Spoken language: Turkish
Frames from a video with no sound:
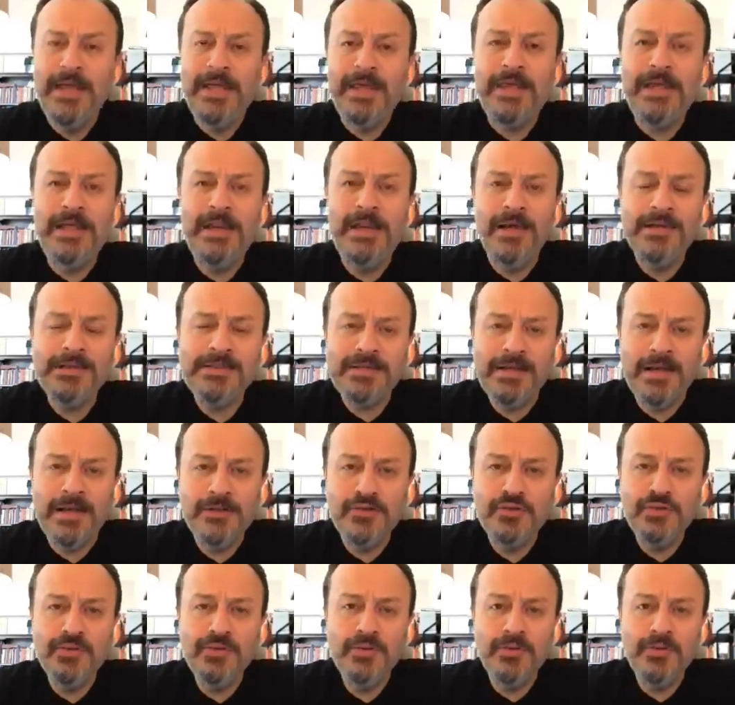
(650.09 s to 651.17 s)
İlhan
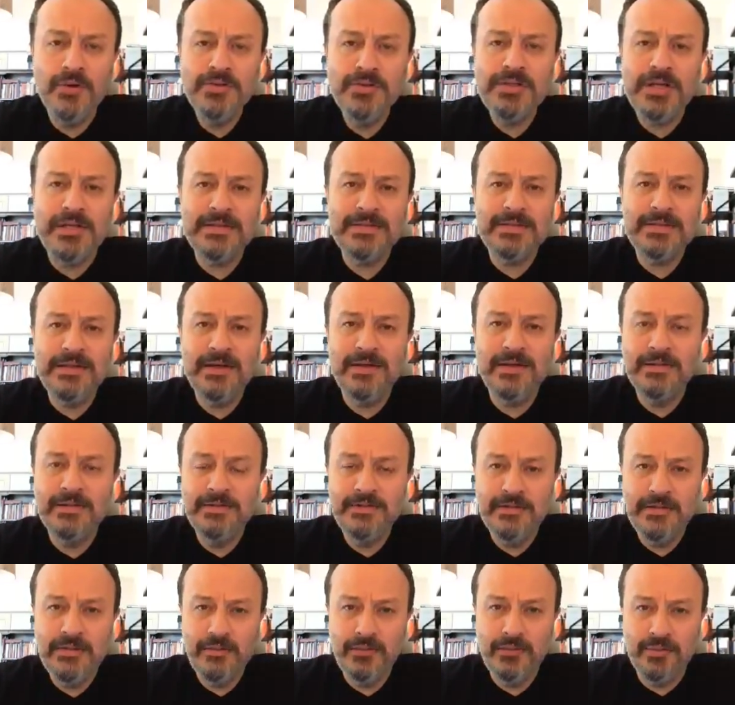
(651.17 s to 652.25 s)
Selçuk'un gözaltına
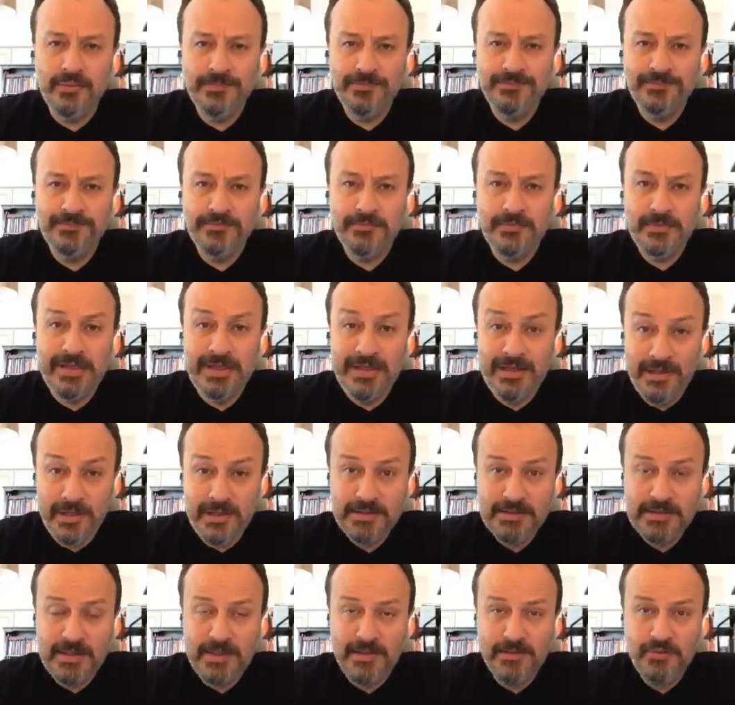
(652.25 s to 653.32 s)
alındığı gün. İlhan
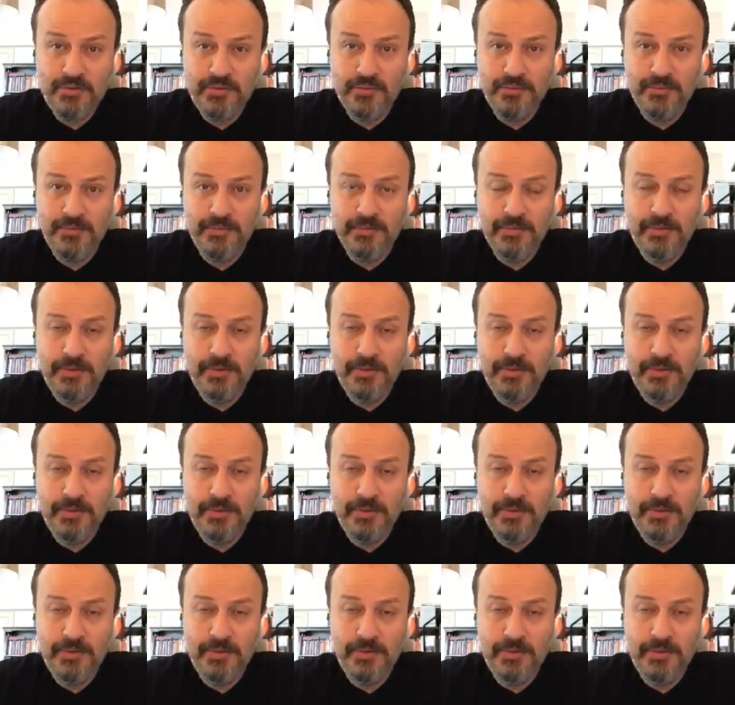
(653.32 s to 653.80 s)
Selçuk'un.